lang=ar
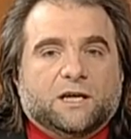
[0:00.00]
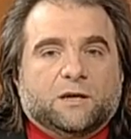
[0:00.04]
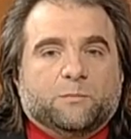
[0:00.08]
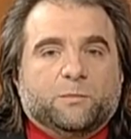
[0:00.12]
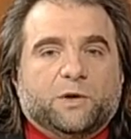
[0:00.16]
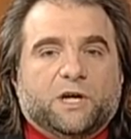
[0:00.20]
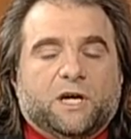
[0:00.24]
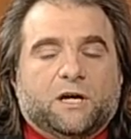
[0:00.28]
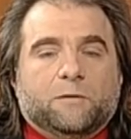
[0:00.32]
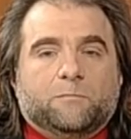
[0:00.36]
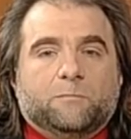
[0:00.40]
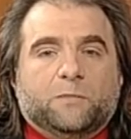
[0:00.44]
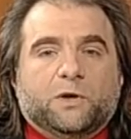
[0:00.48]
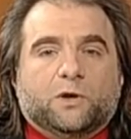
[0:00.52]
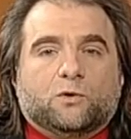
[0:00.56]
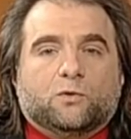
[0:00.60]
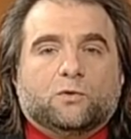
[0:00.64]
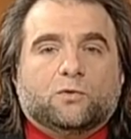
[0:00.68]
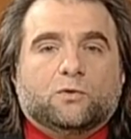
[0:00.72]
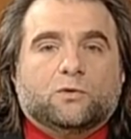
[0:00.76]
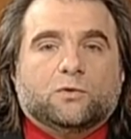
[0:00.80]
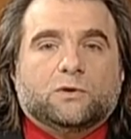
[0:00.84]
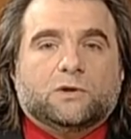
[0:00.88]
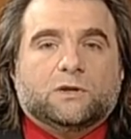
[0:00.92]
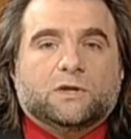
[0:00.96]
بحب
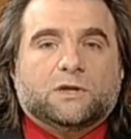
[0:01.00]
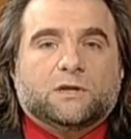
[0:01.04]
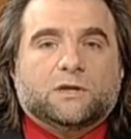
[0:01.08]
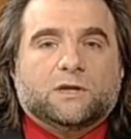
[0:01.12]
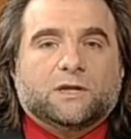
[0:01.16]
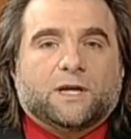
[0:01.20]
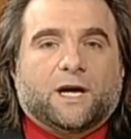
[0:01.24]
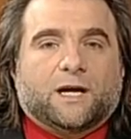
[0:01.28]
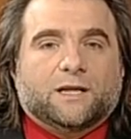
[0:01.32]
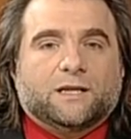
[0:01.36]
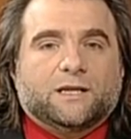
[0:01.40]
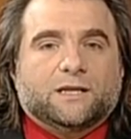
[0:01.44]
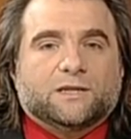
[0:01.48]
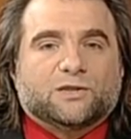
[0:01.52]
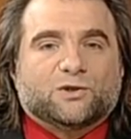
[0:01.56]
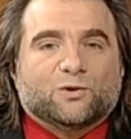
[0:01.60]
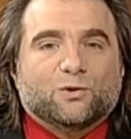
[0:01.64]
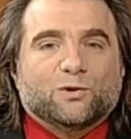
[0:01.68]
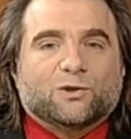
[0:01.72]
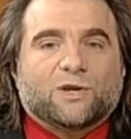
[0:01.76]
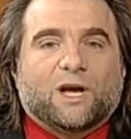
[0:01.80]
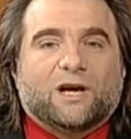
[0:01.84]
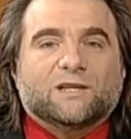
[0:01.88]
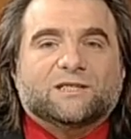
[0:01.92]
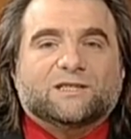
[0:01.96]
يكون يعني
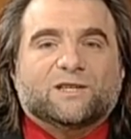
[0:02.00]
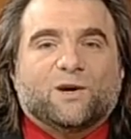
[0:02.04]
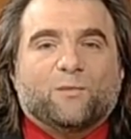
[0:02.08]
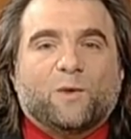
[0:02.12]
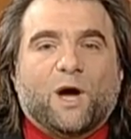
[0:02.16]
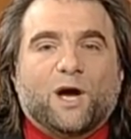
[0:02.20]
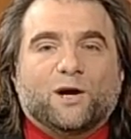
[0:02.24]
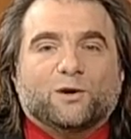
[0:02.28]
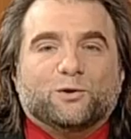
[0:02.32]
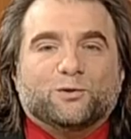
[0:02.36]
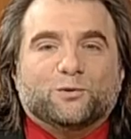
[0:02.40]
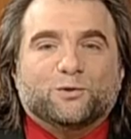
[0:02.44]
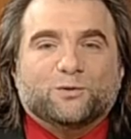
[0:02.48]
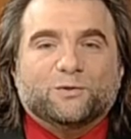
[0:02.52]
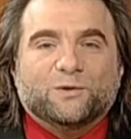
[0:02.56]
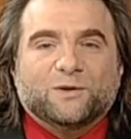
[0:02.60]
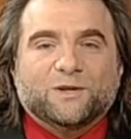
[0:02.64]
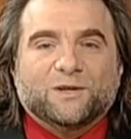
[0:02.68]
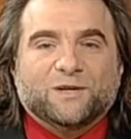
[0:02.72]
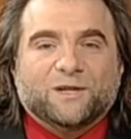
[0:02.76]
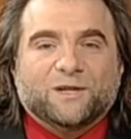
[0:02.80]
سلطان زمانه